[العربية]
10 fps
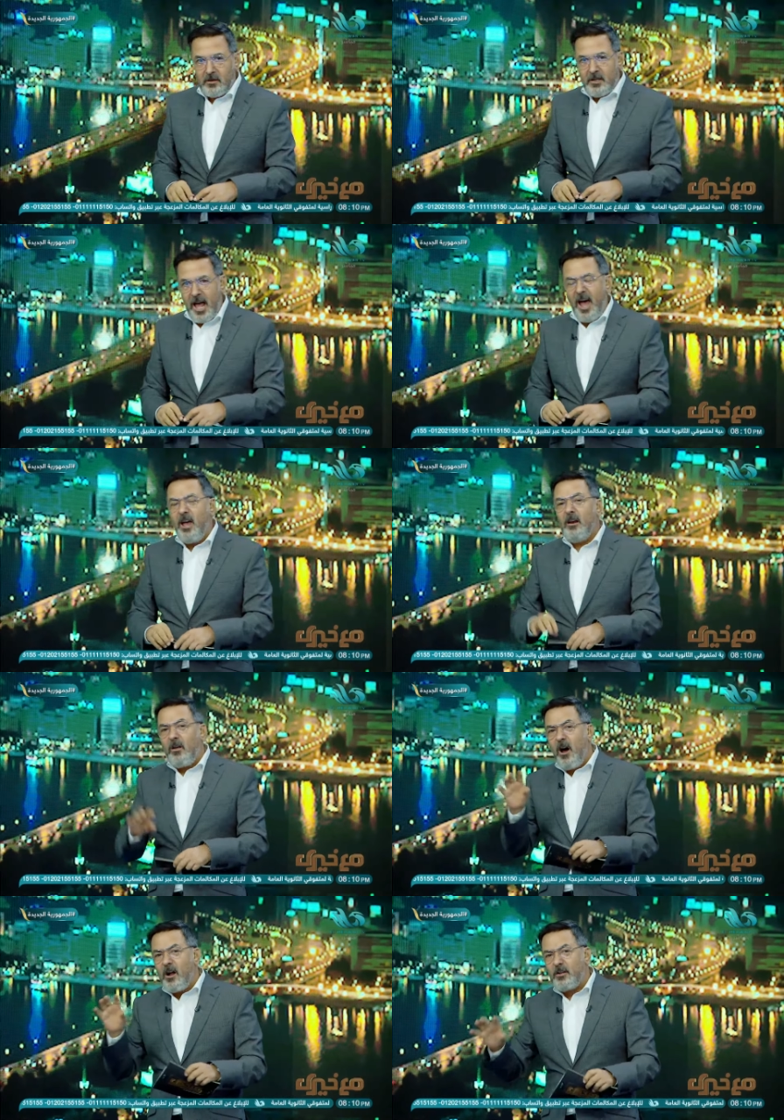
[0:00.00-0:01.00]
نهائي
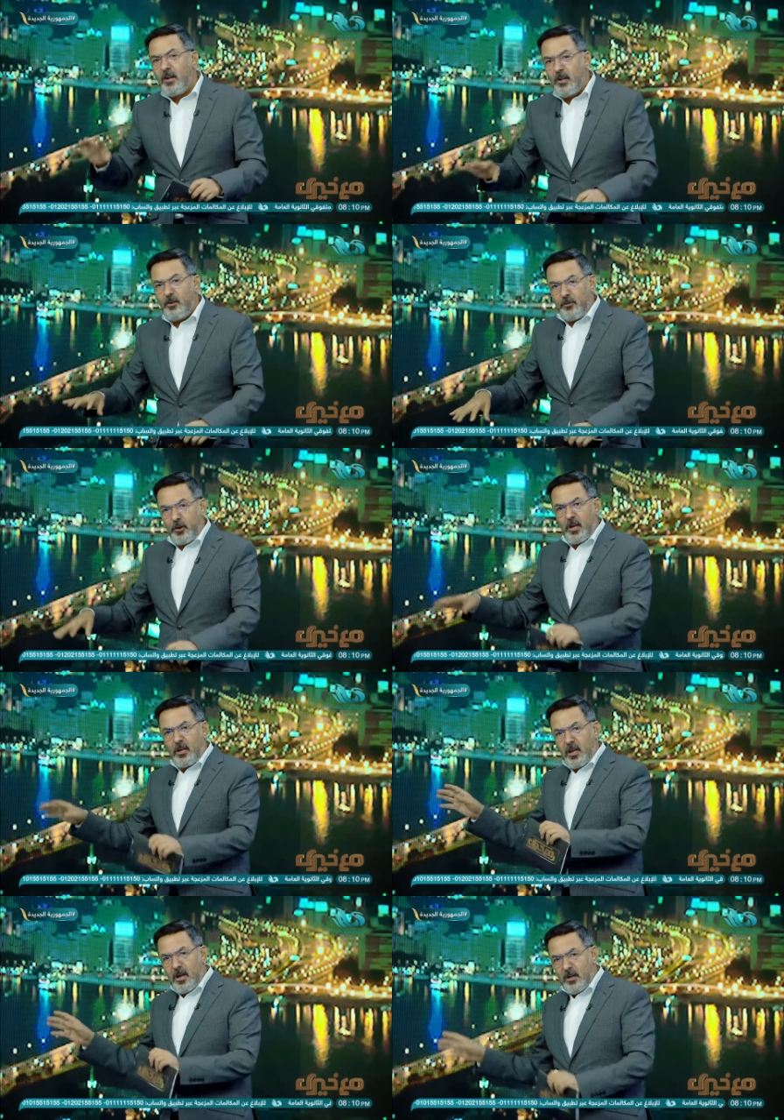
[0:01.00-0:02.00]
القرن
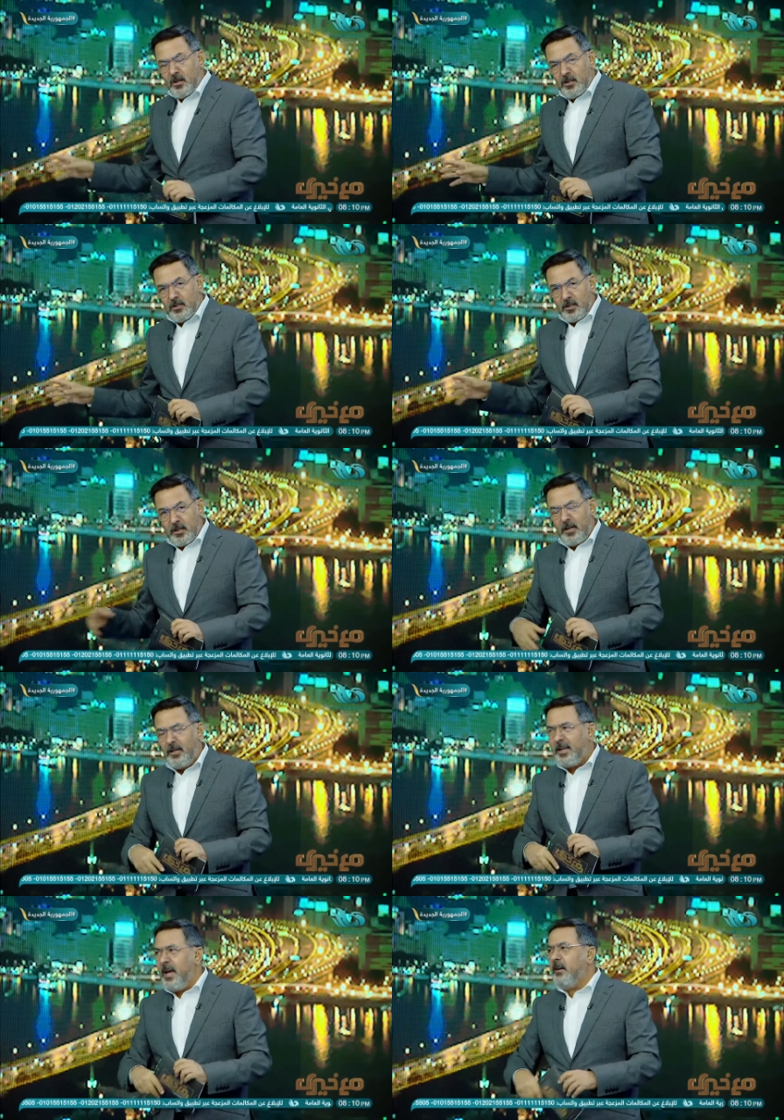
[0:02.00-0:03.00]
الافريقي
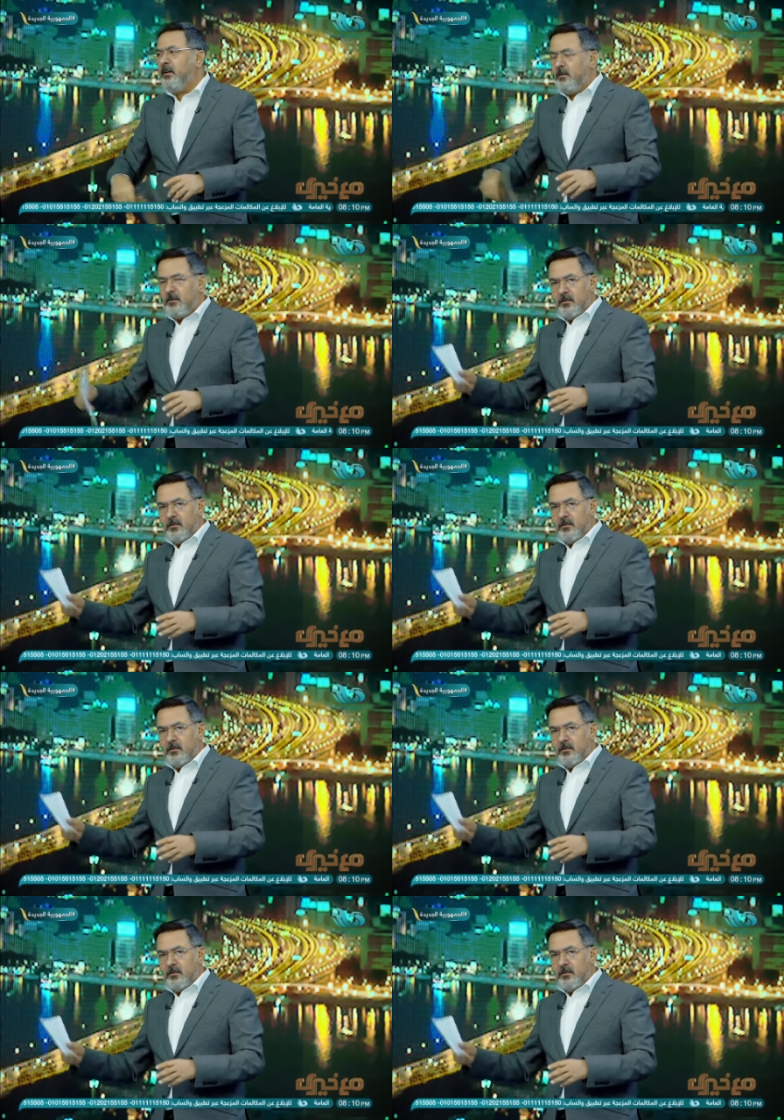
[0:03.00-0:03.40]
اللي كان